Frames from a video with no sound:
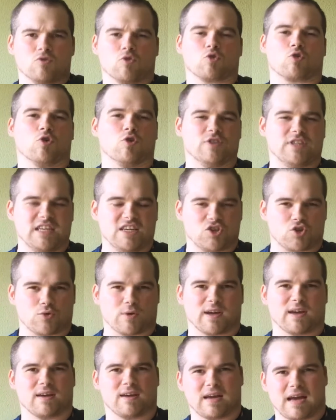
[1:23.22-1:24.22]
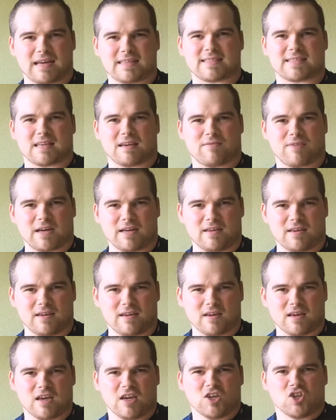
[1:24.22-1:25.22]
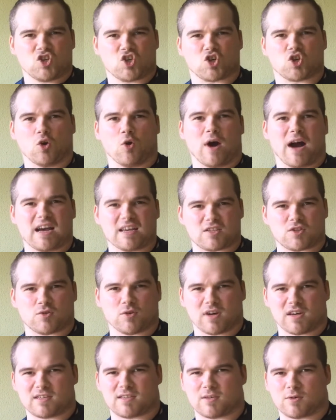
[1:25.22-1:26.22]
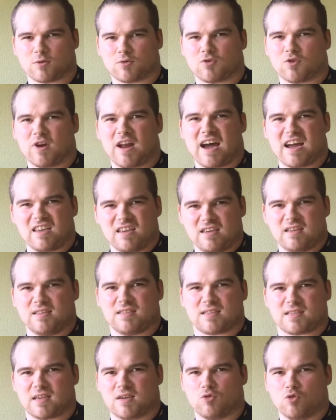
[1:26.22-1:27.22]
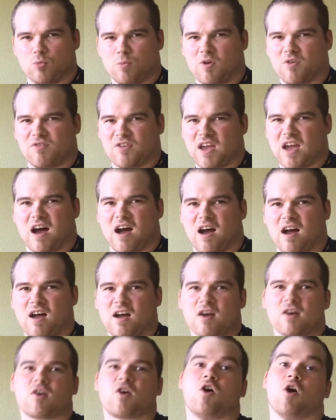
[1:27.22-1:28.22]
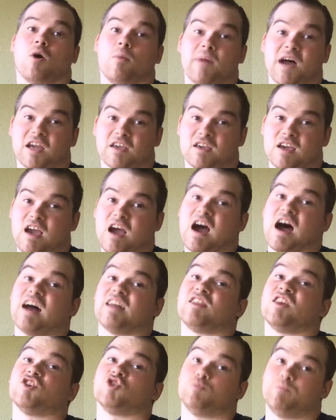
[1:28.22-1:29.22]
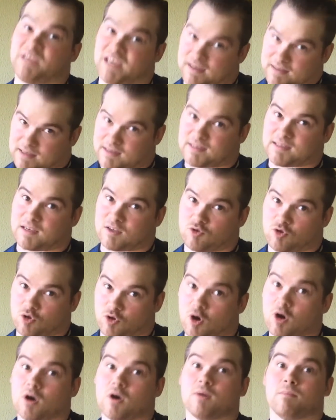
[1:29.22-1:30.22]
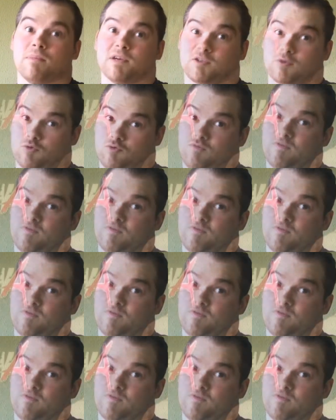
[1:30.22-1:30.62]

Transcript: Donc le 10 juin, à Saint-Vallier, show insurrection de la ICWA. Cormac, attache bien ta ceinture parce que